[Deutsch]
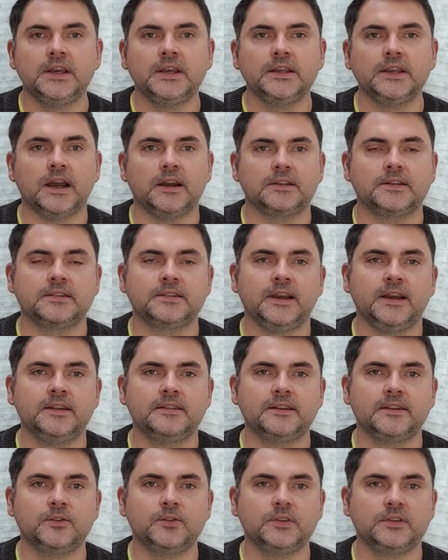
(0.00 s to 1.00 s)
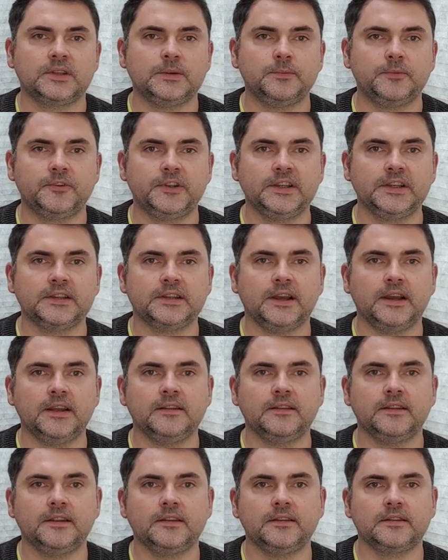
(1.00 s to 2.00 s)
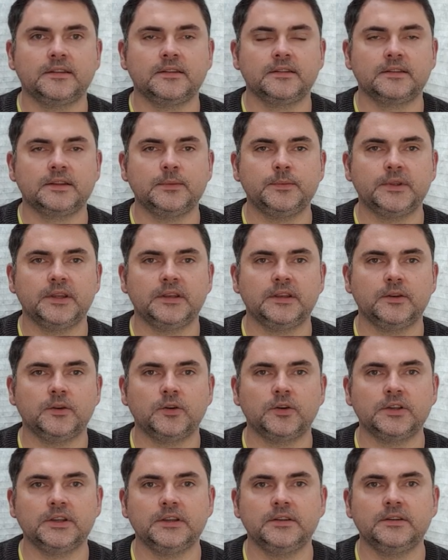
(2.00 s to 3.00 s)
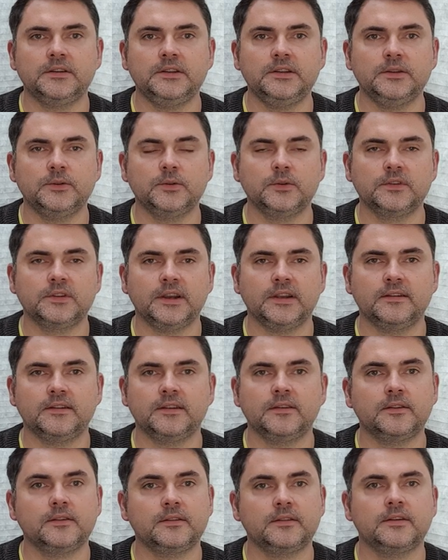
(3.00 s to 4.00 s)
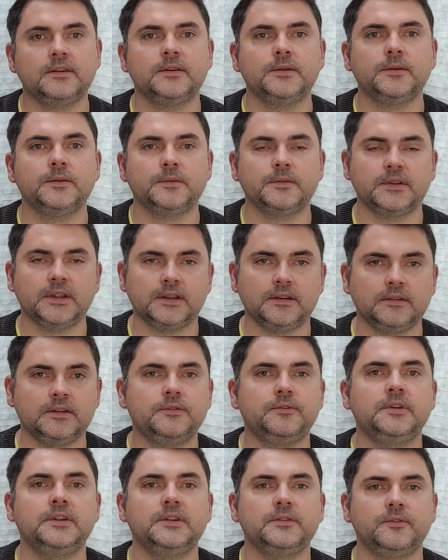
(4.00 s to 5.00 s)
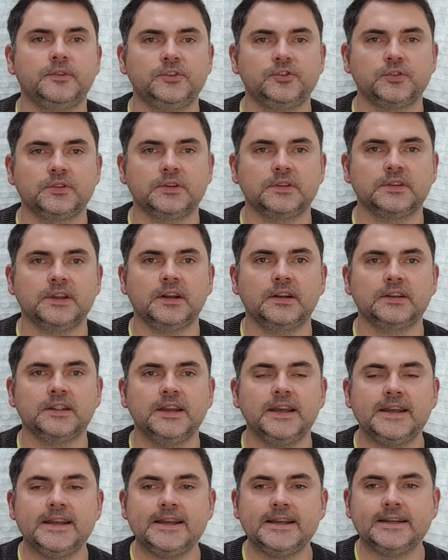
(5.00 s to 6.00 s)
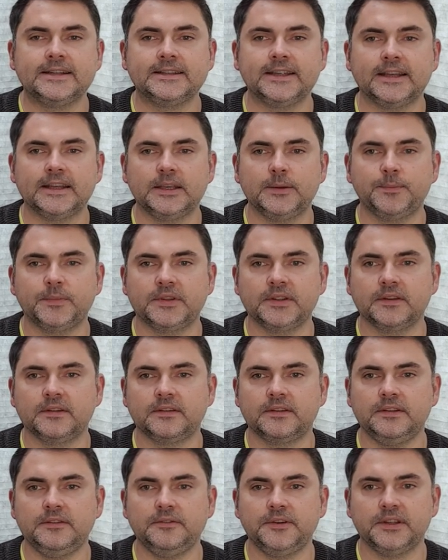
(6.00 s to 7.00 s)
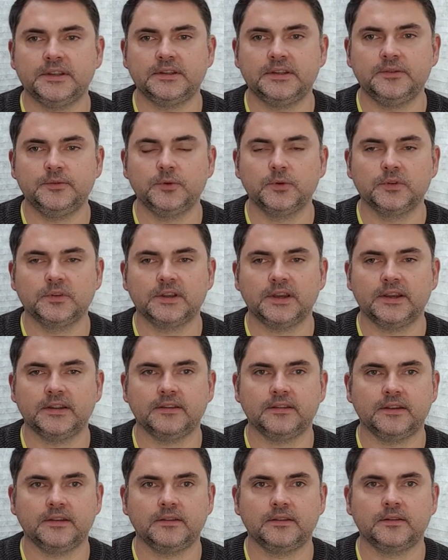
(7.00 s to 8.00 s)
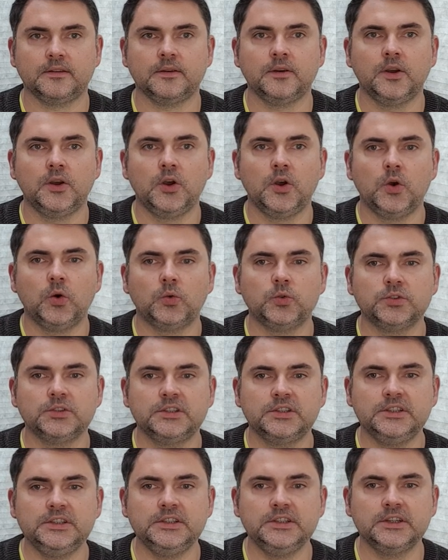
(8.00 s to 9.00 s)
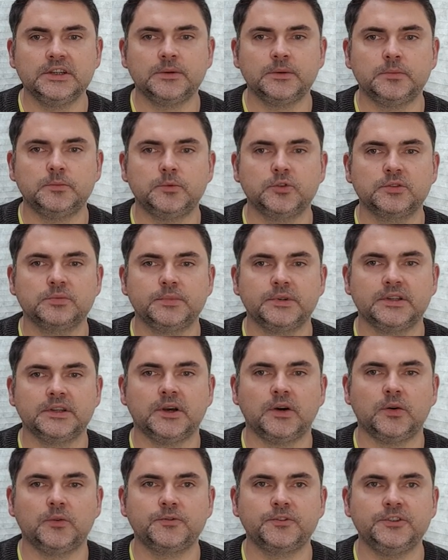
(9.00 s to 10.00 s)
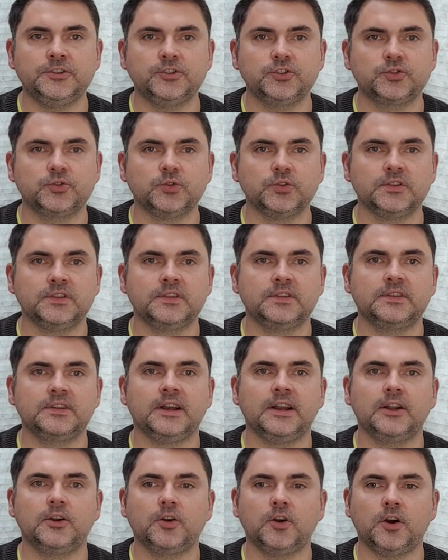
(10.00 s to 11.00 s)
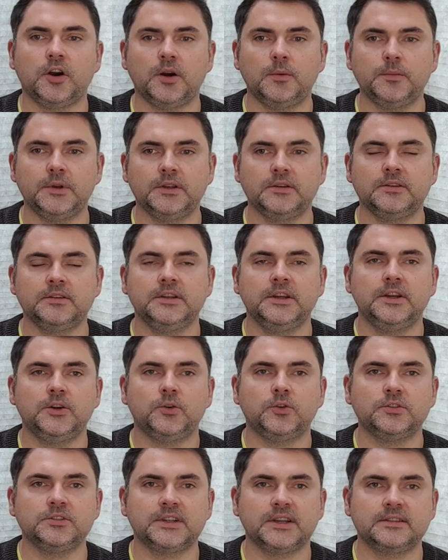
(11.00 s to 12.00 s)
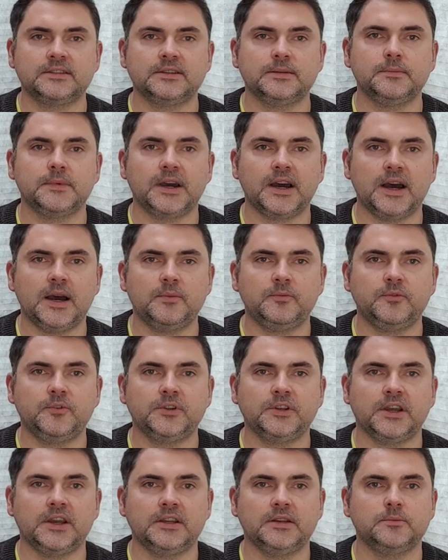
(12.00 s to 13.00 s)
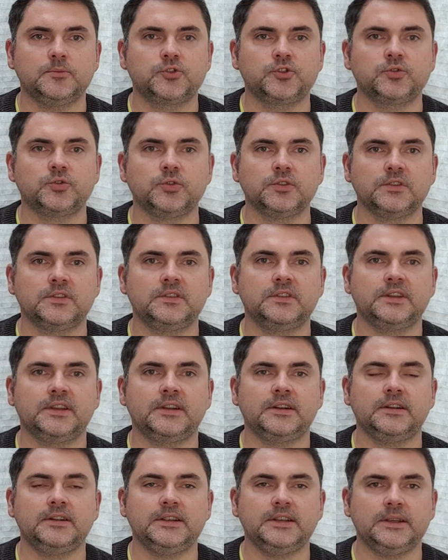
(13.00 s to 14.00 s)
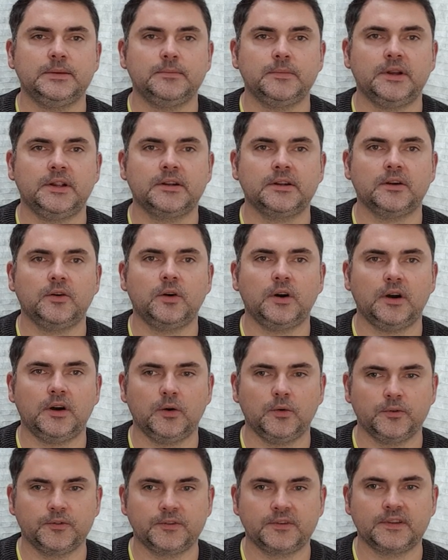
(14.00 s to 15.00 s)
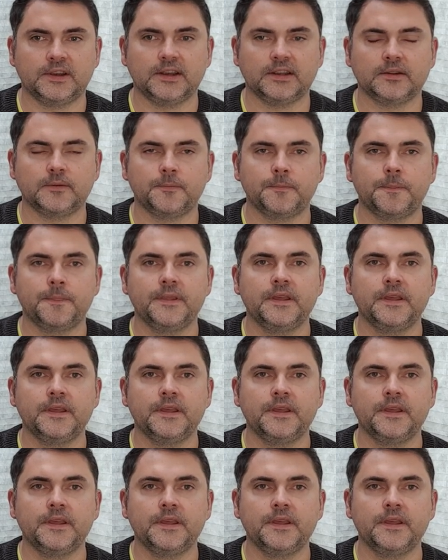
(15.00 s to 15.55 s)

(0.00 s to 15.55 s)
Ja, das heißt also, es gibt Pflichteinsätze, es gibt ja den Orientierungseinsatz, äh, dann die Pflicht, wie schon gesagt. Dann gibt es die Vertiefungseinsätze und hier muss man auf die Stundenzahl kommen und das im Rahmen von einem Stundenzettel eben halt auch aufzeigen.